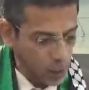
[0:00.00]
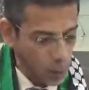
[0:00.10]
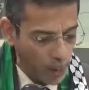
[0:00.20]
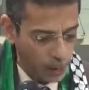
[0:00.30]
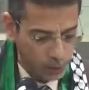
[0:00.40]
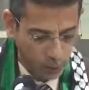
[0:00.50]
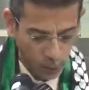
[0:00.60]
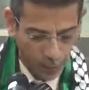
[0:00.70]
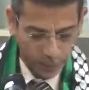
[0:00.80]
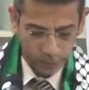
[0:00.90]
هو
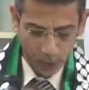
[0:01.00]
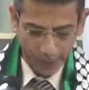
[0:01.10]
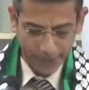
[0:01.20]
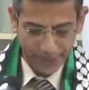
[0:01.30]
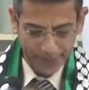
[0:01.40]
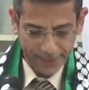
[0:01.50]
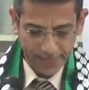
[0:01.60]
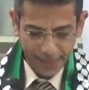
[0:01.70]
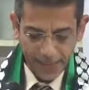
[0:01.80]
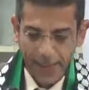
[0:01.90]
حصننا المقدس
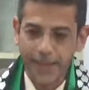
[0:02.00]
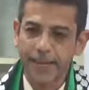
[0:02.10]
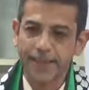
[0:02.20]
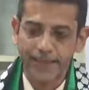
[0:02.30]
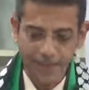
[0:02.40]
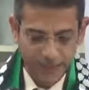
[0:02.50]
الذي